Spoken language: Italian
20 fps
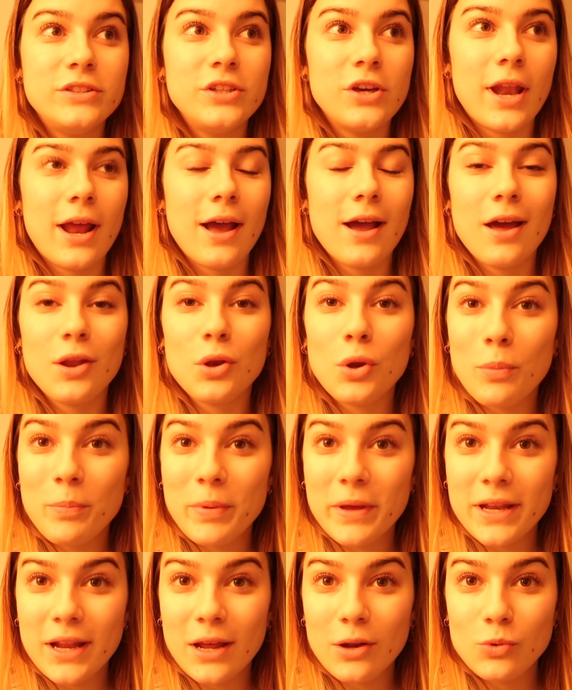Oddio, raga, hanno
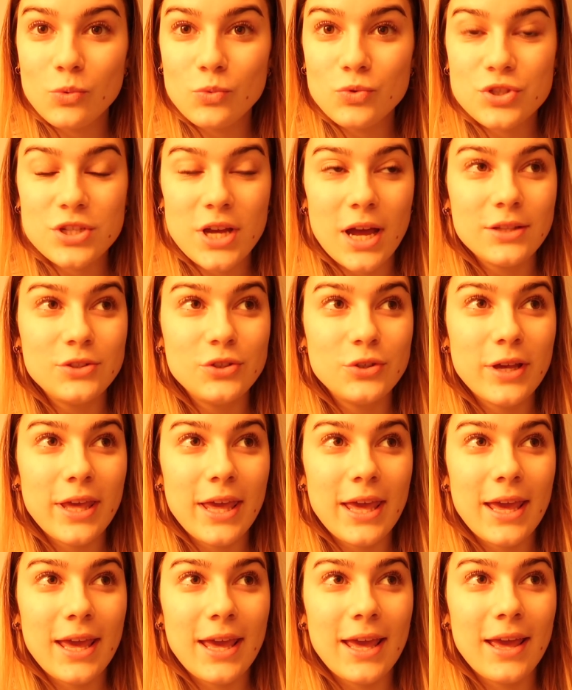appena annunciato
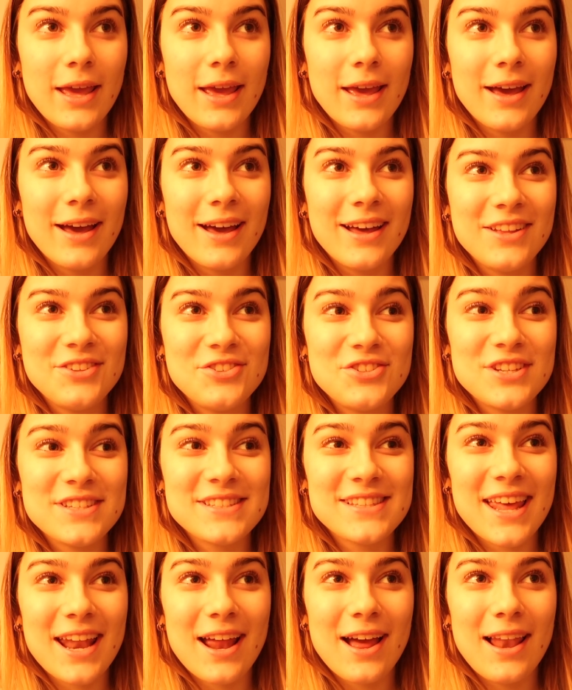che ci
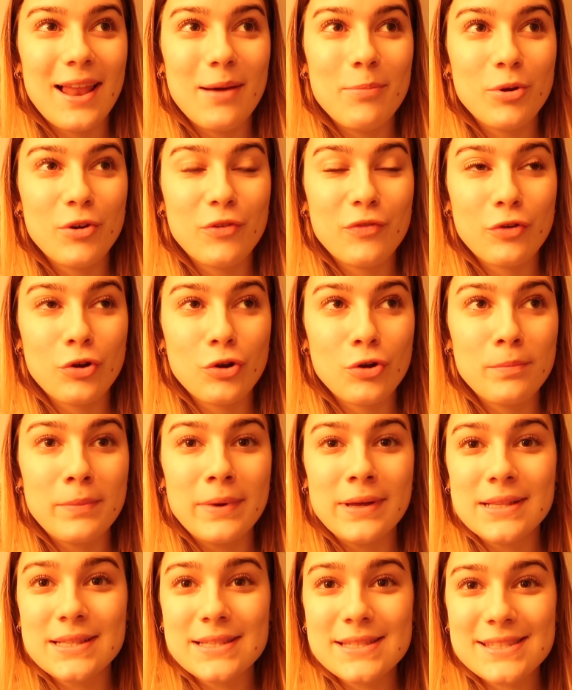sarà la
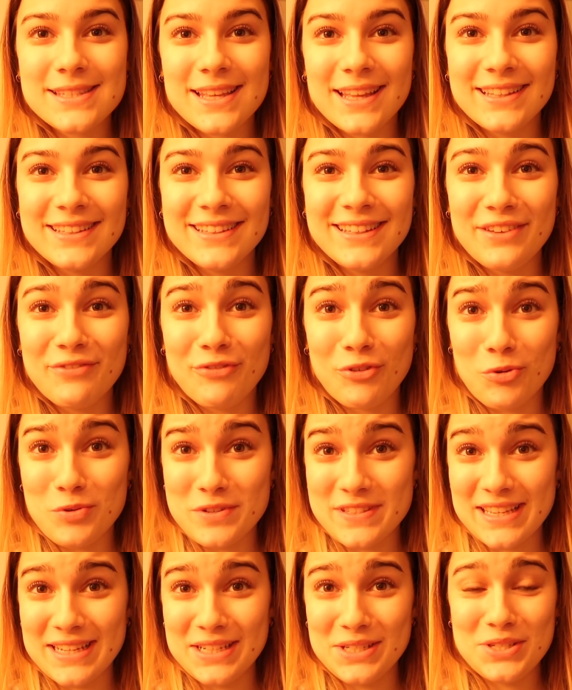performance di
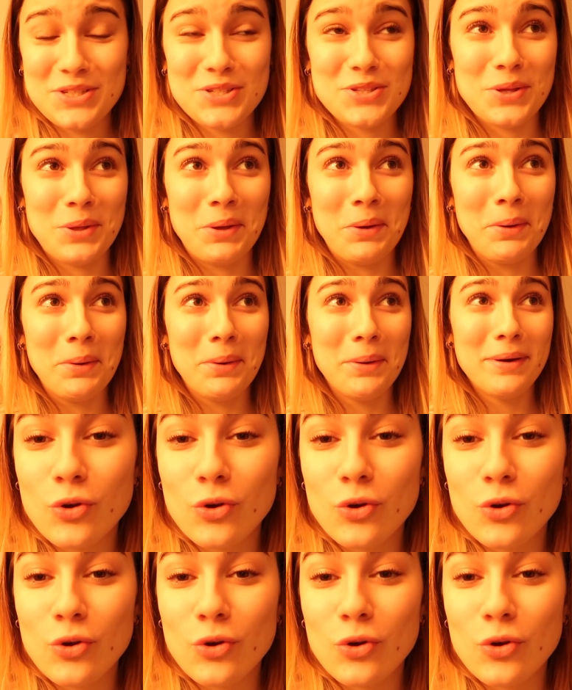Frozen 2